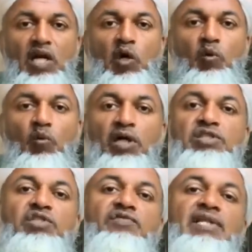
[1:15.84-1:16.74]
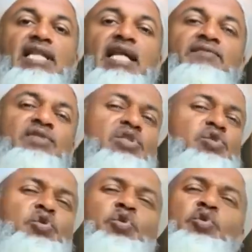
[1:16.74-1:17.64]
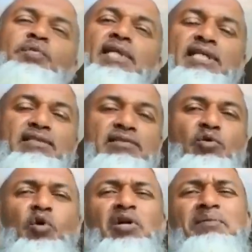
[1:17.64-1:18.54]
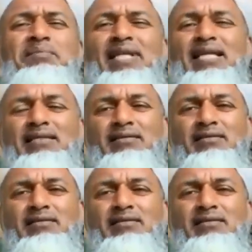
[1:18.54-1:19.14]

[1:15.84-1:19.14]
Если вы на это потратите пару минут или минуту,